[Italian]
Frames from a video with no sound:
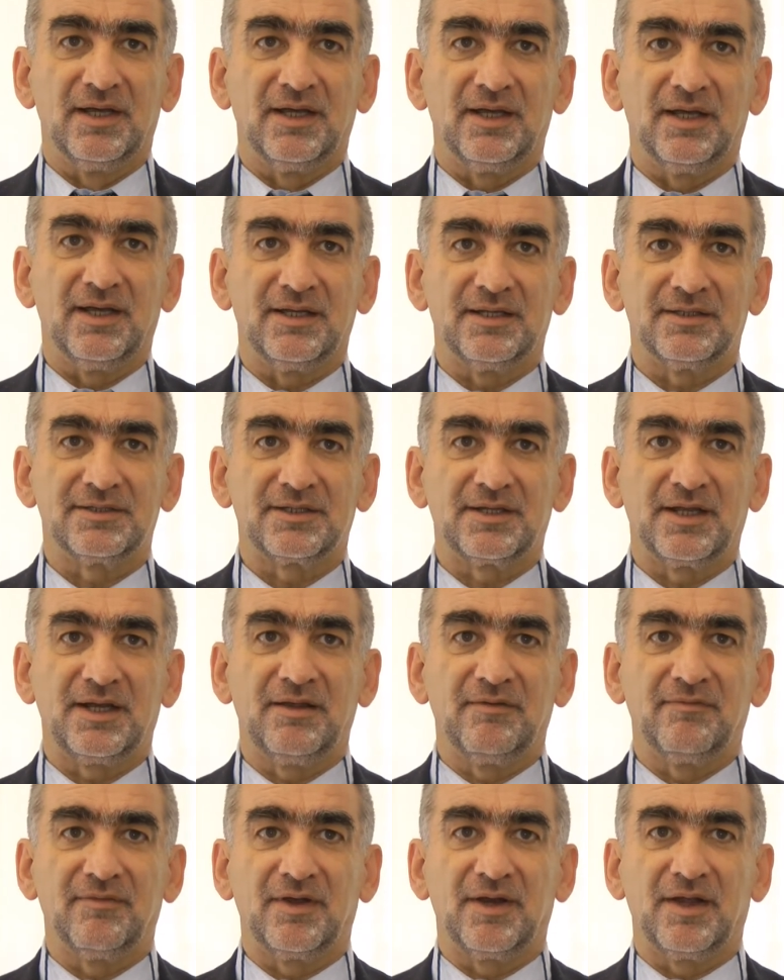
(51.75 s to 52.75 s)
eh,
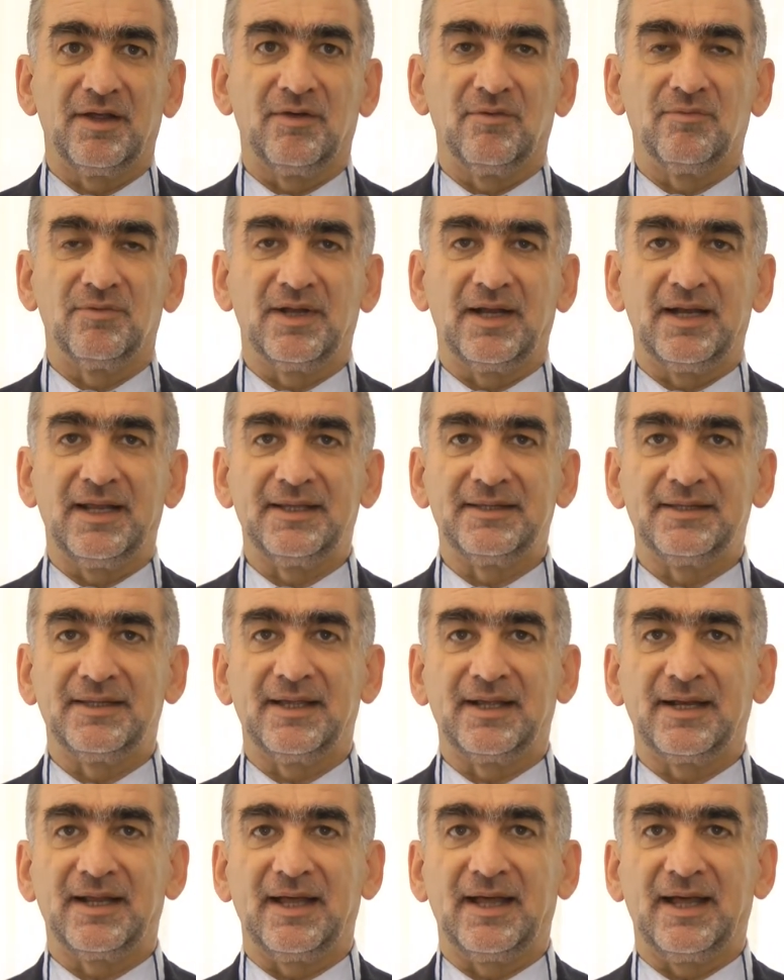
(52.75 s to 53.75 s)
scrivere una
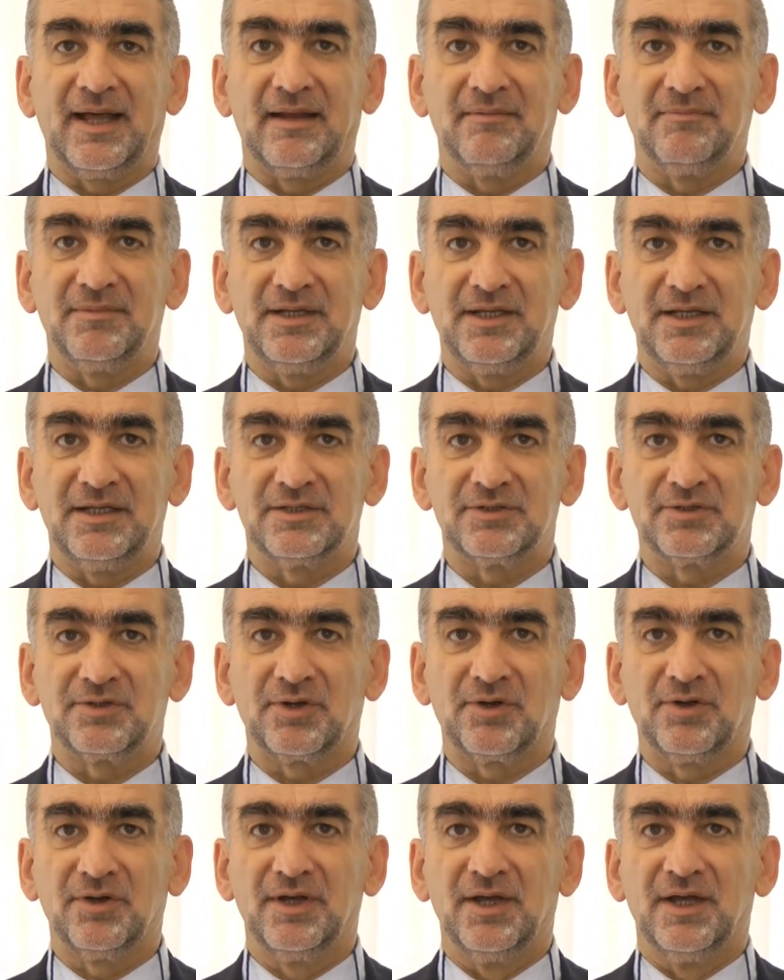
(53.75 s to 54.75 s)
lettera al
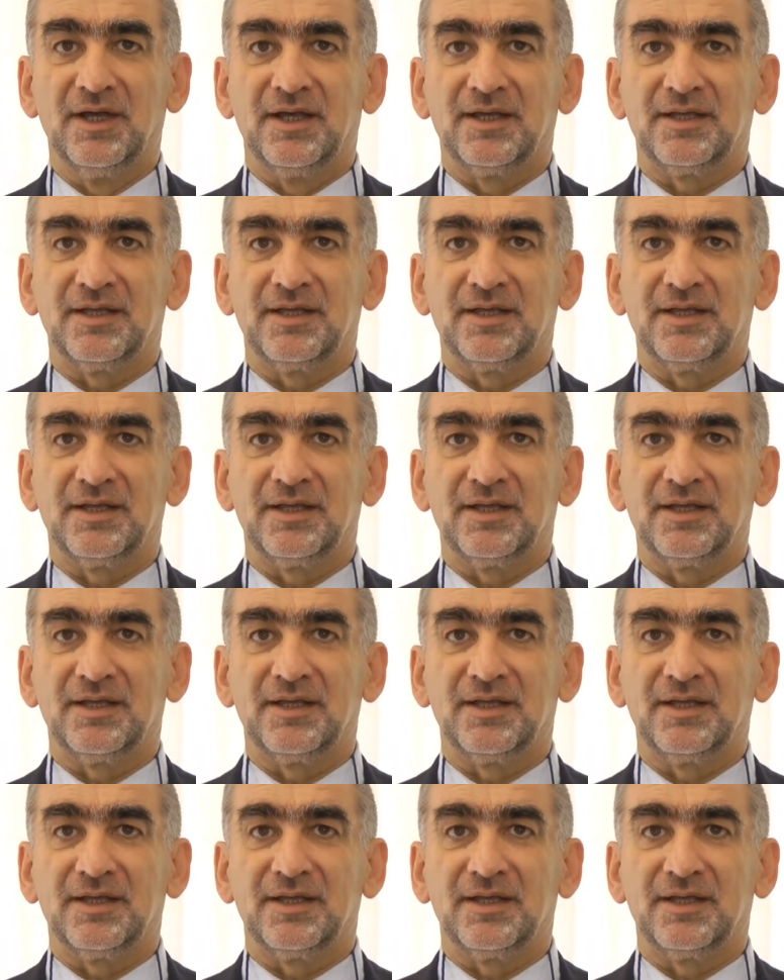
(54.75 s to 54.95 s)
Ministro